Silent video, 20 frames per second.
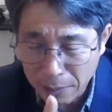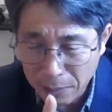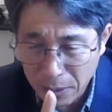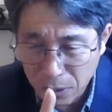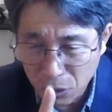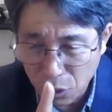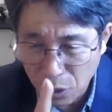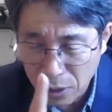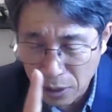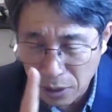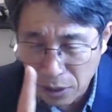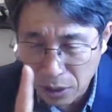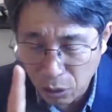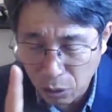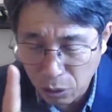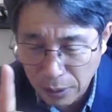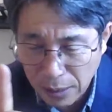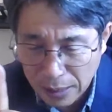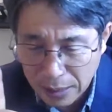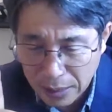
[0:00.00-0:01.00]
아담이
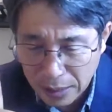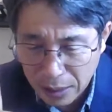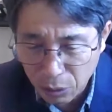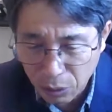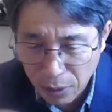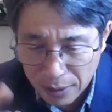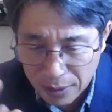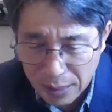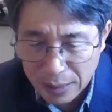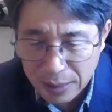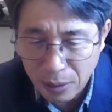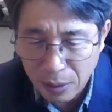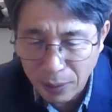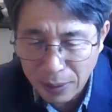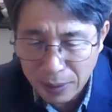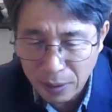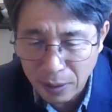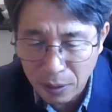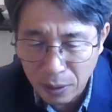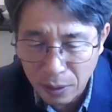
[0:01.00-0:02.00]
죄를 짓고 난 이후에
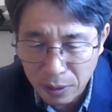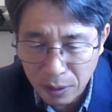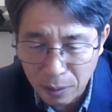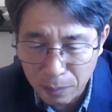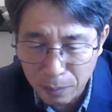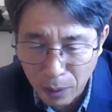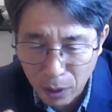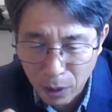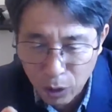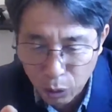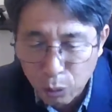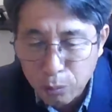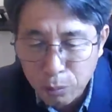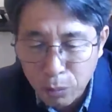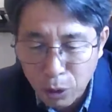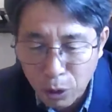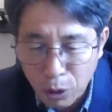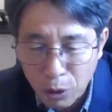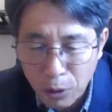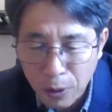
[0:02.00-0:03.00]
찾아왔던 것들 뭐
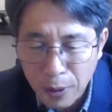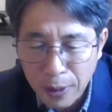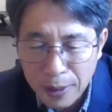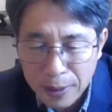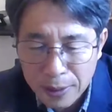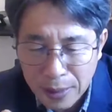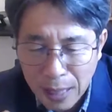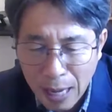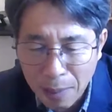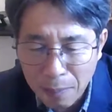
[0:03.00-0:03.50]
눈물,